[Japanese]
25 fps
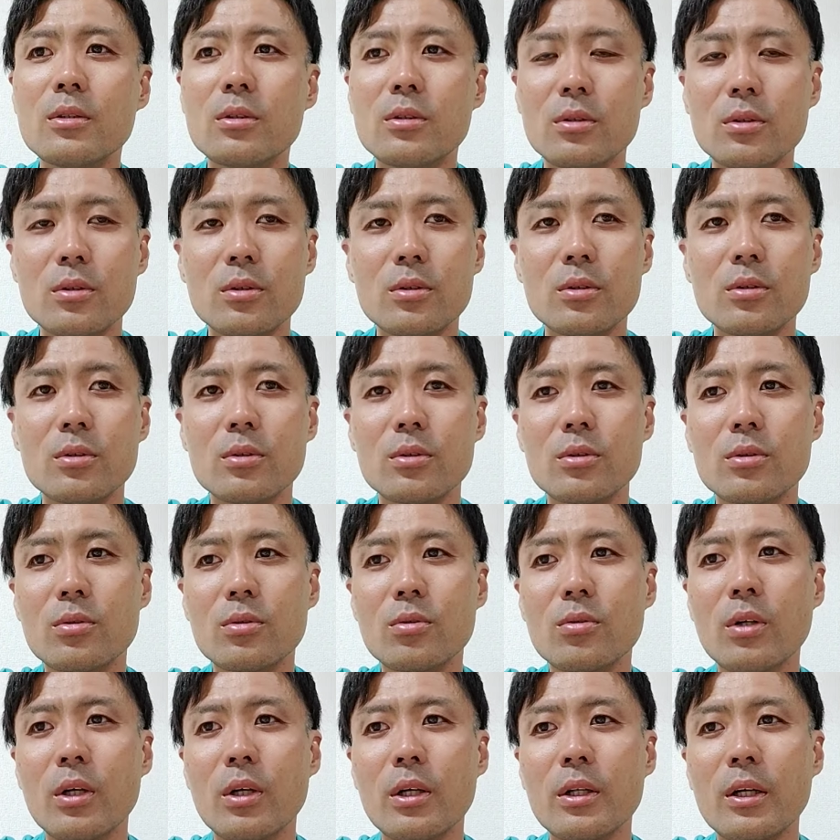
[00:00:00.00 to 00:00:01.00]
うん、
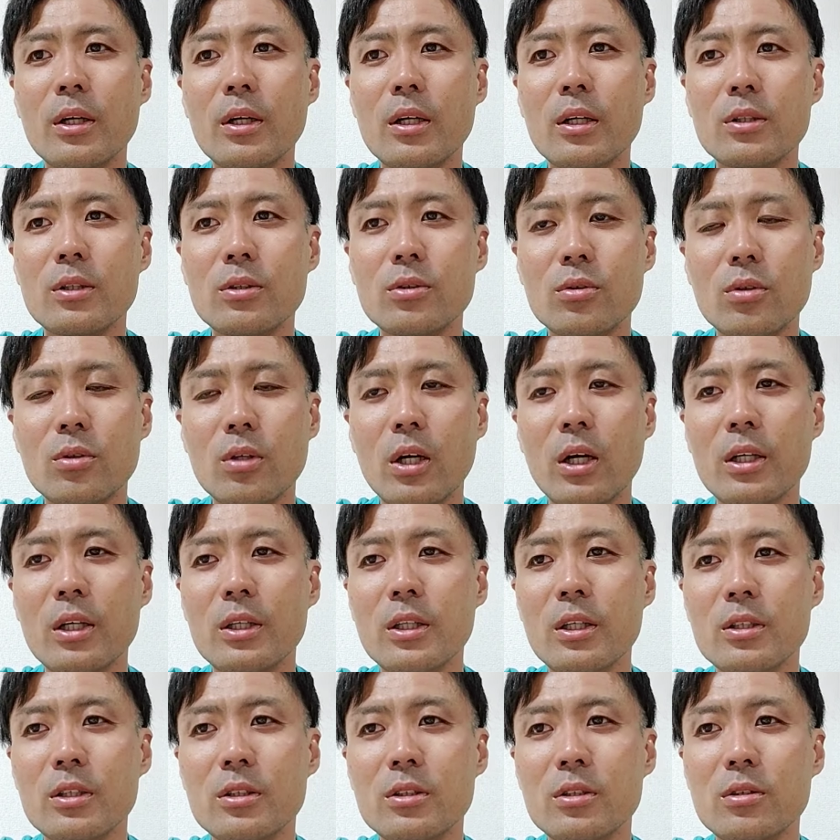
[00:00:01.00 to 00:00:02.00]
そこはなんかその配
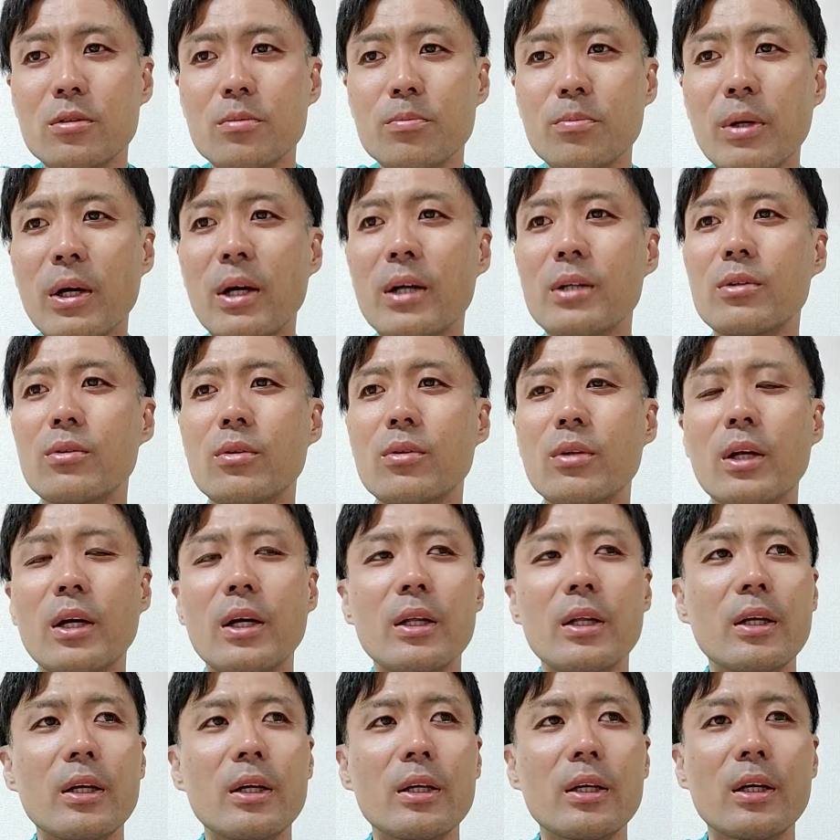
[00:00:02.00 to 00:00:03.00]
達
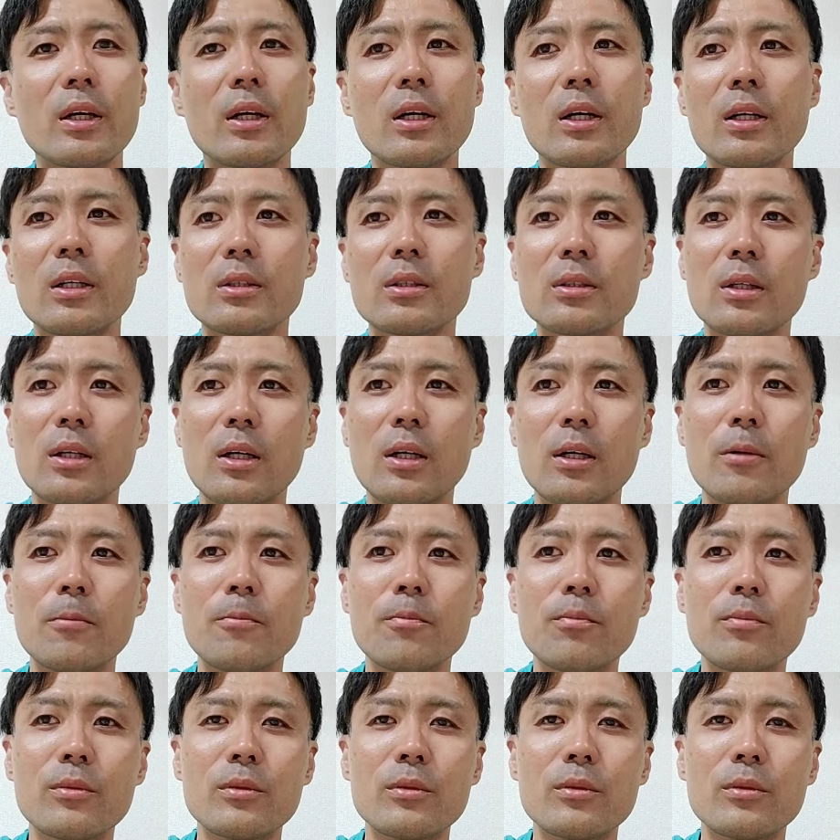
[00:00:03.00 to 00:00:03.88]
パートナーなんやからさ